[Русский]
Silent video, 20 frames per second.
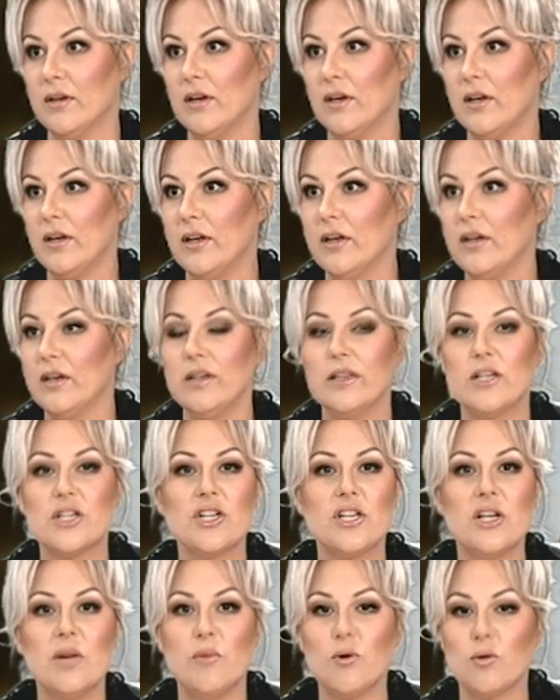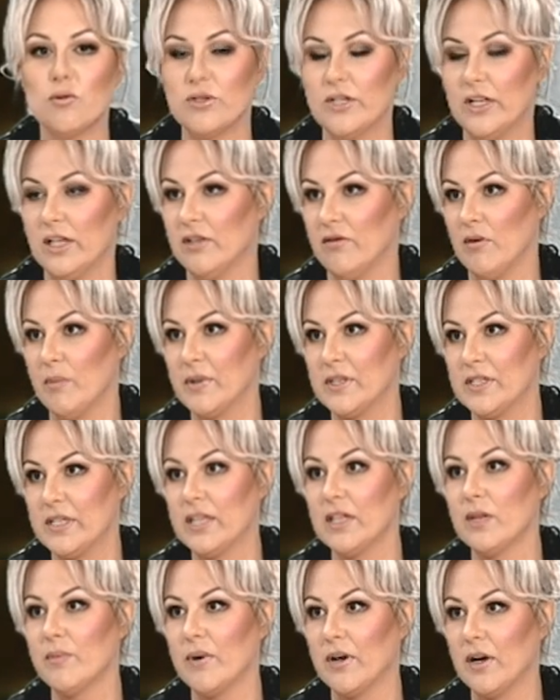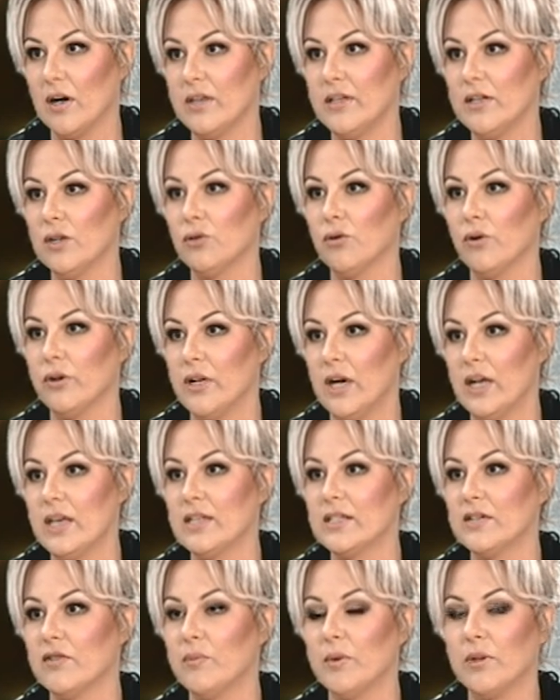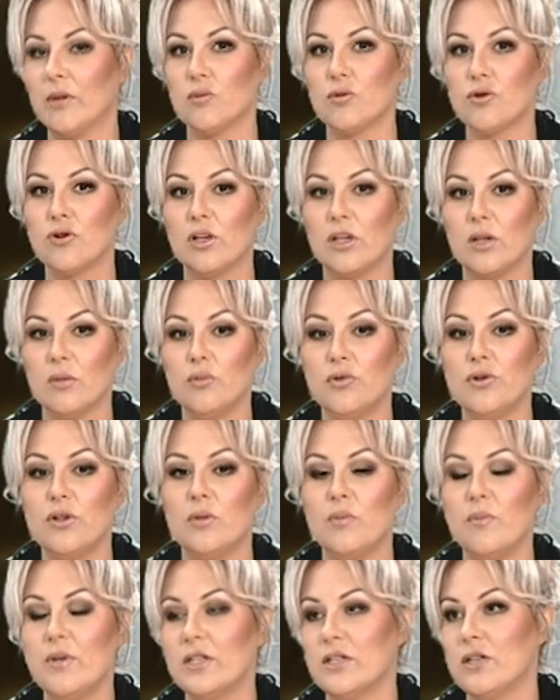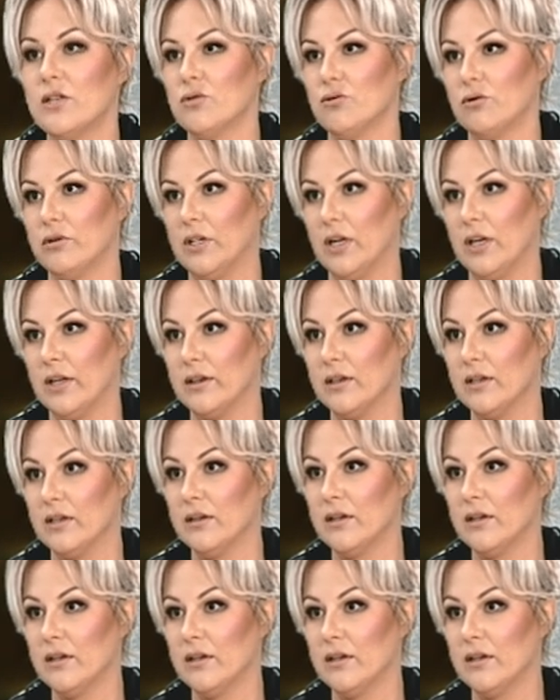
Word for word: И даже не беру из-за этого пациента, пока нет анализов, потому что это будет безрезультатно.